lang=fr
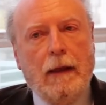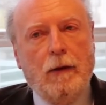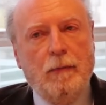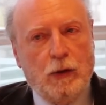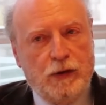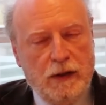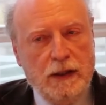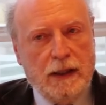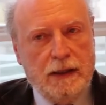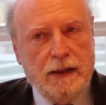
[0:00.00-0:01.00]
euh, mais aussi
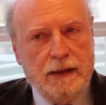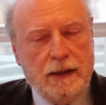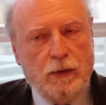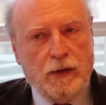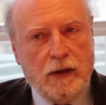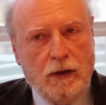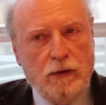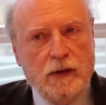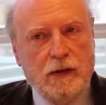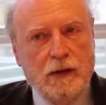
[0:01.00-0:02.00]
il y a des
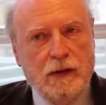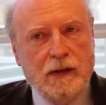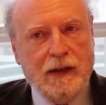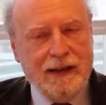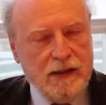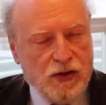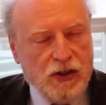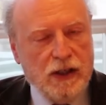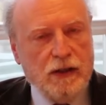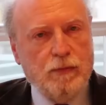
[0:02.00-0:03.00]
conséquences
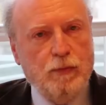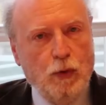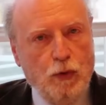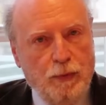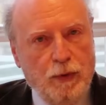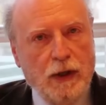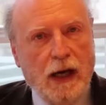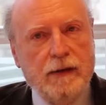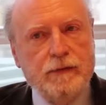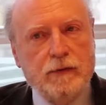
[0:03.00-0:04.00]
stratégiques beaucoup plus
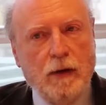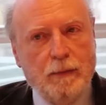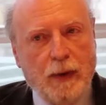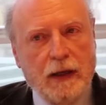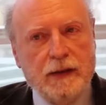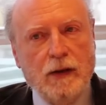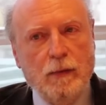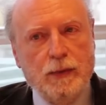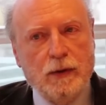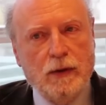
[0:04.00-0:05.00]
graves, comme par
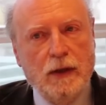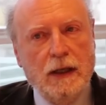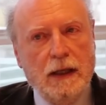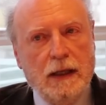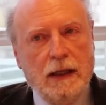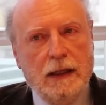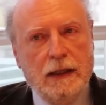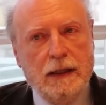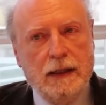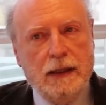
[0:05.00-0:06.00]
exemple
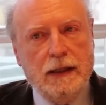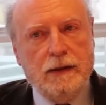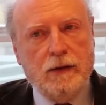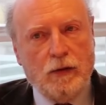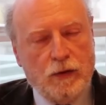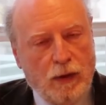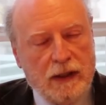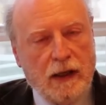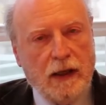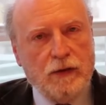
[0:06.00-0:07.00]
les, tensions
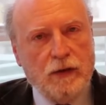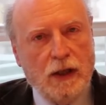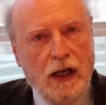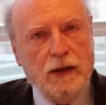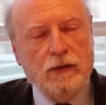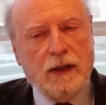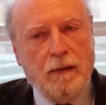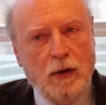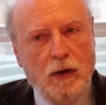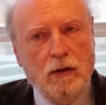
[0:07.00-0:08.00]
internationales,
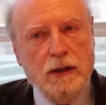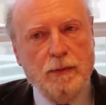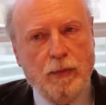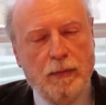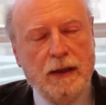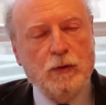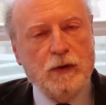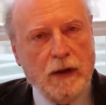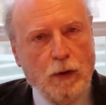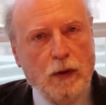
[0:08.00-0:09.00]
notamment les problèmes de
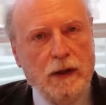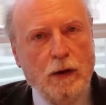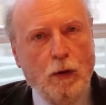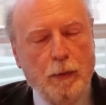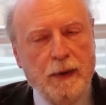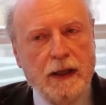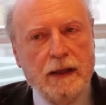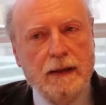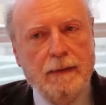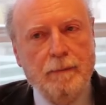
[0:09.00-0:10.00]
sécurité européenne.